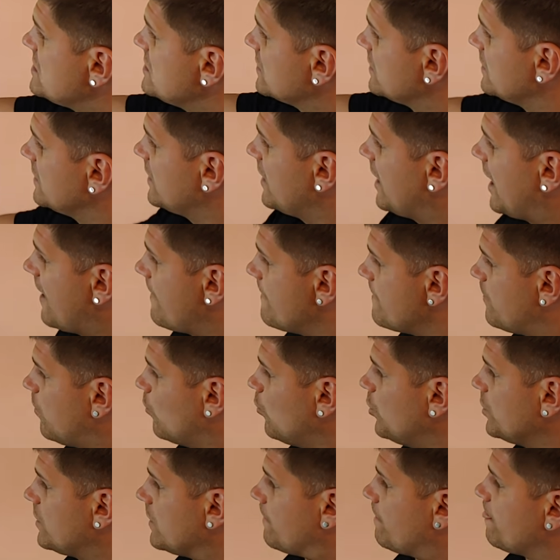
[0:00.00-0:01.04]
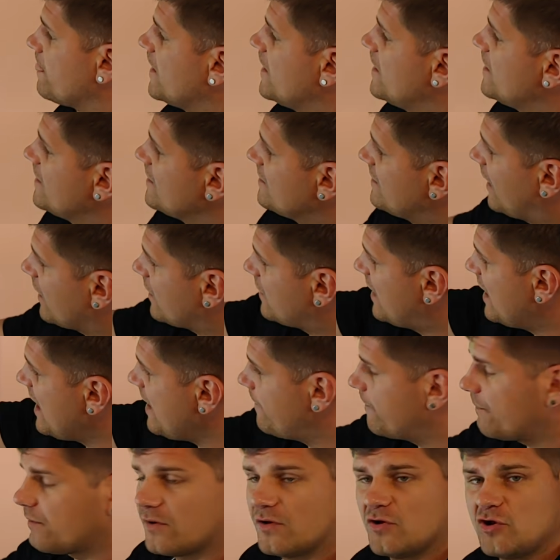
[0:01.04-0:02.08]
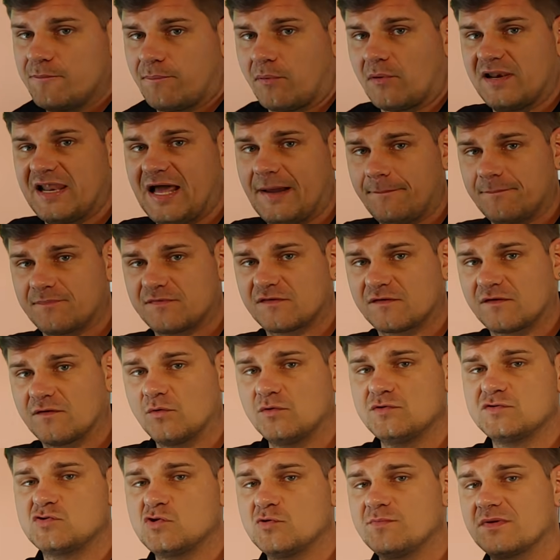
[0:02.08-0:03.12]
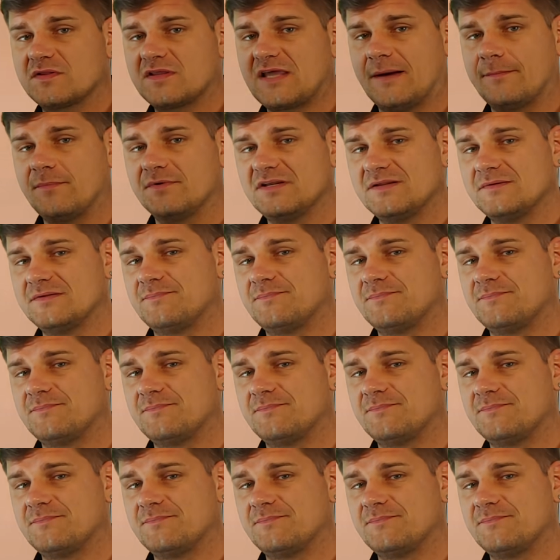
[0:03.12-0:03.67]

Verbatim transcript: hier am Boden der Cape überlappt und somit kann man